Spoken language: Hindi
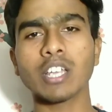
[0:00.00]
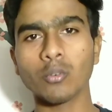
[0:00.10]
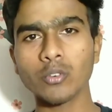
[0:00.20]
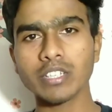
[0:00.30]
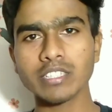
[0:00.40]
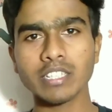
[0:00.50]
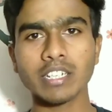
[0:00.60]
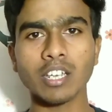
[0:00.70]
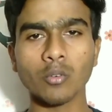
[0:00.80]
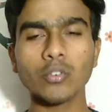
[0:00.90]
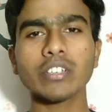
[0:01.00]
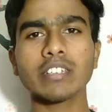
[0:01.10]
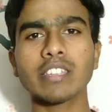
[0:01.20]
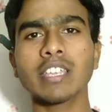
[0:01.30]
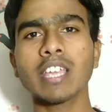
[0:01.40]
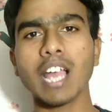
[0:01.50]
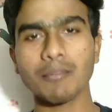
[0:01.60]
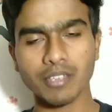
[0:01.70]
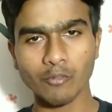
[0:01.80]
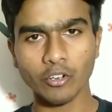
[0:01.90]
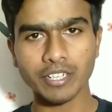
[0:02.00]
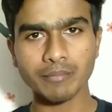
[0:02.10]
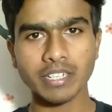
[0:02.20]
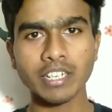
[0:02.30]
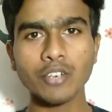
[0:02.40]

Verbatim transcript: डाउनलोड कीजिए डाउनलोड करते ही आपके वॉलेट में